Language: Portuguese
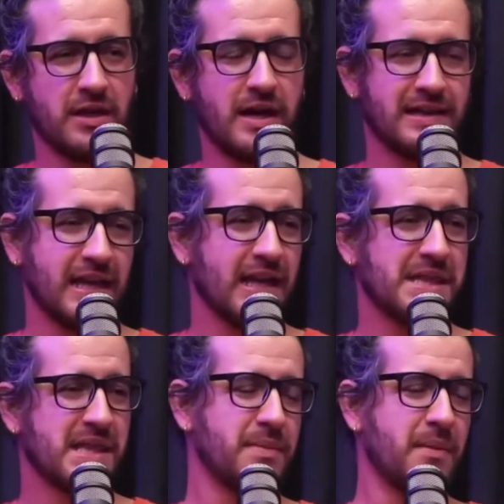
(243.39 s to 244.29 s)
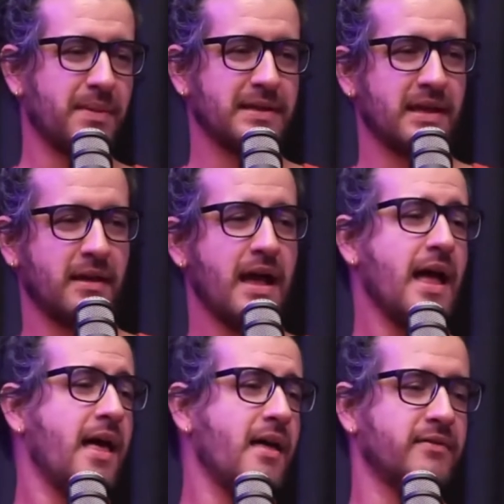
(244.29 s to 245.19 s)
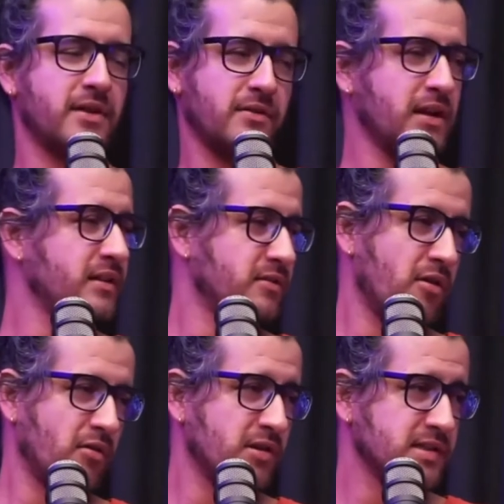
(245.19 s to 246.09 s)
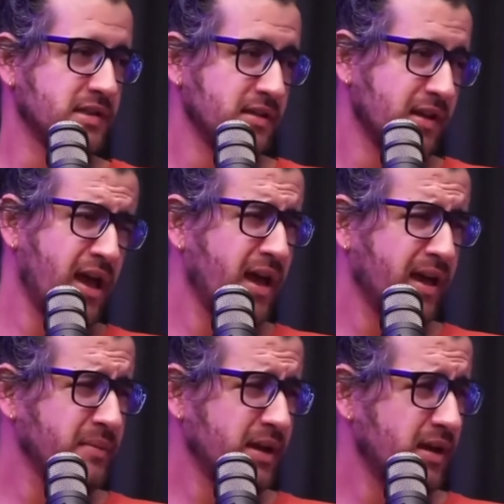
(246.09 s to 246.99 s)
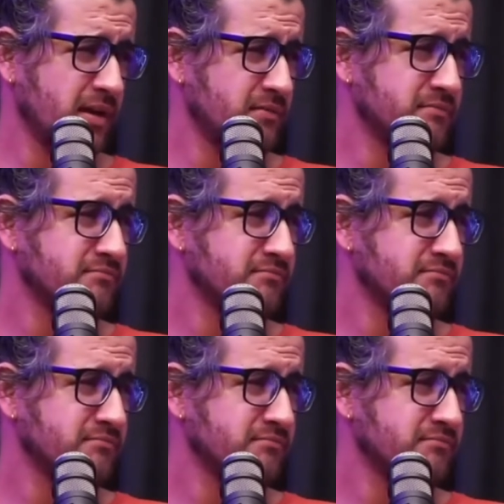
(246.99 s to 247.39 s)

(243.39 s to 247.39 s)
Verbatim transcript: até quem tá na plateia, ah, dá um grito, alguma coisa, é brincando.